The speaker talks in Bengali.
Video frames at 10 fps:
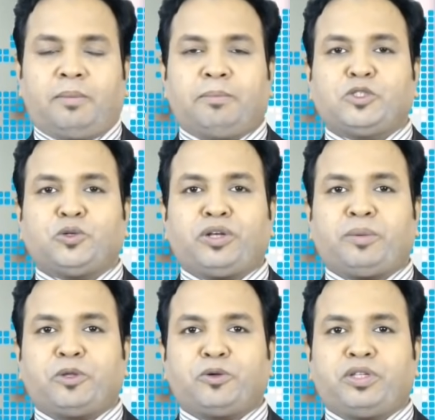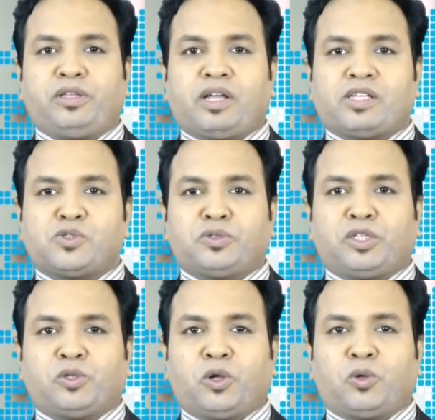মিশরের বিরোধী
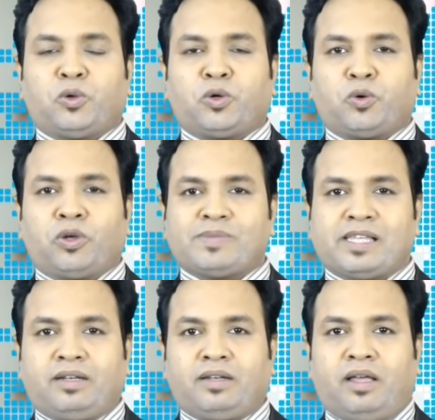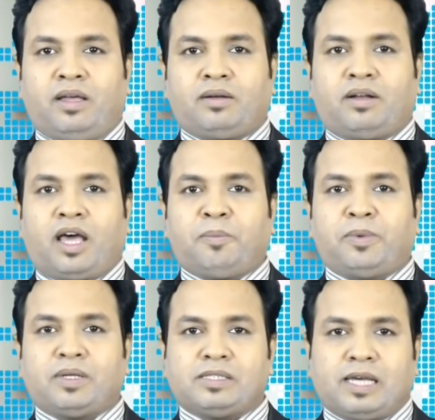রাজনৈতিক দলগুলোর ওয়েবসাইট ডার্ব
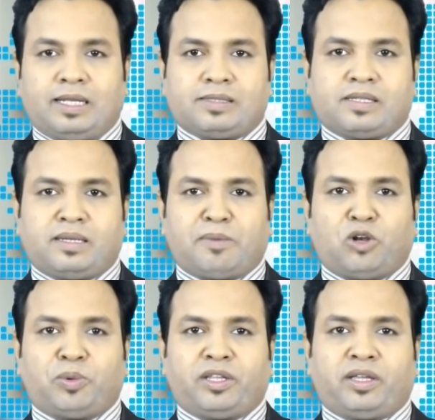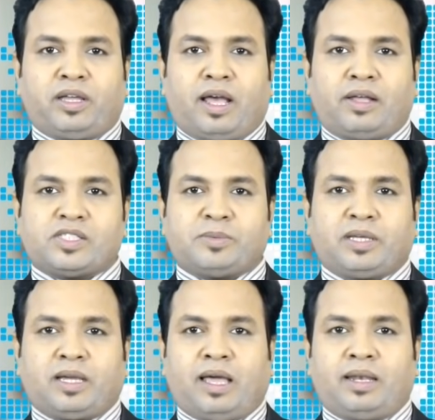জানিয়েছে মানবাধিকার
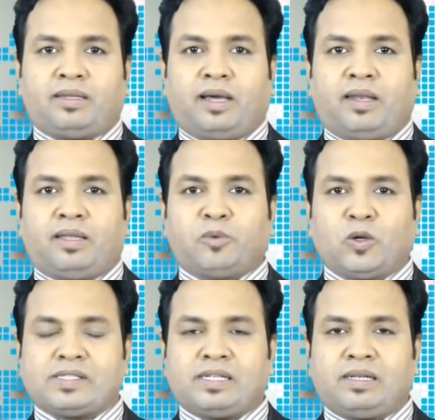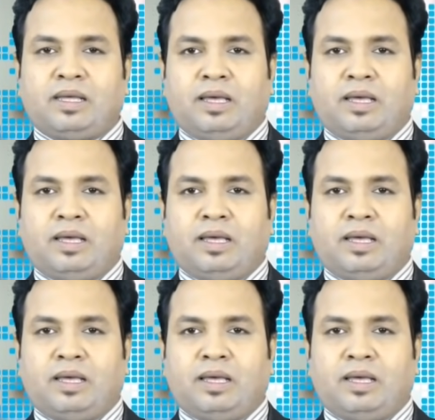আইনজীবী খালেদ আলী বলেছেন